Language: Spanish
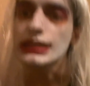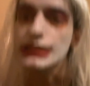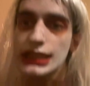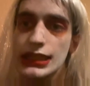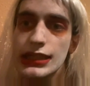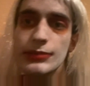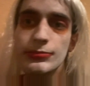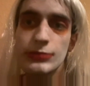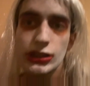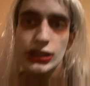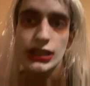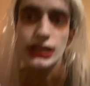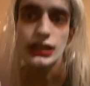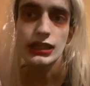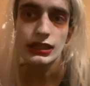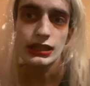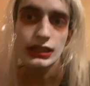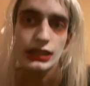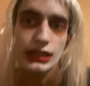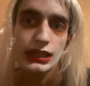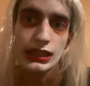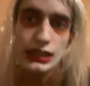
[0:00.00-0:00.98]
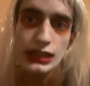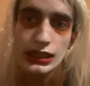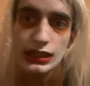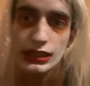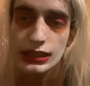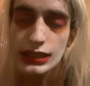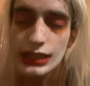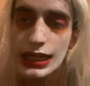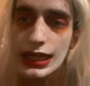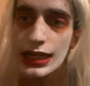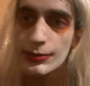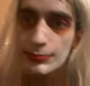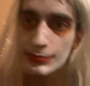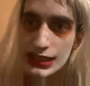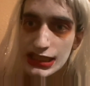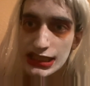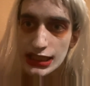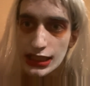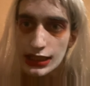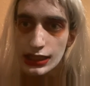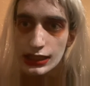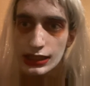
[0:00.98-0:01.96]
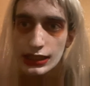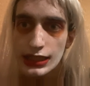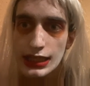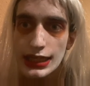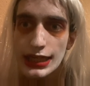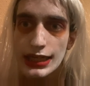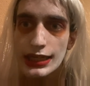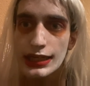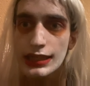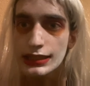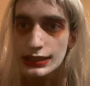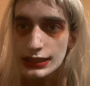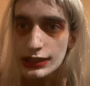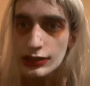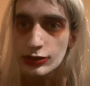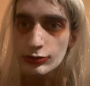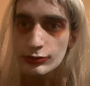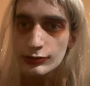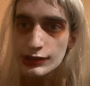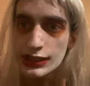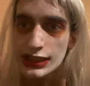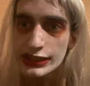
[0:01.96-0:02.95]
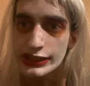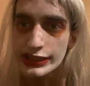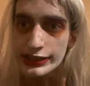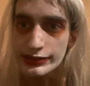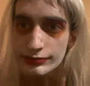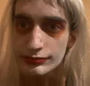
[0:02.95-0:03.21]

Tenemos que decir el mensaje de Eternorita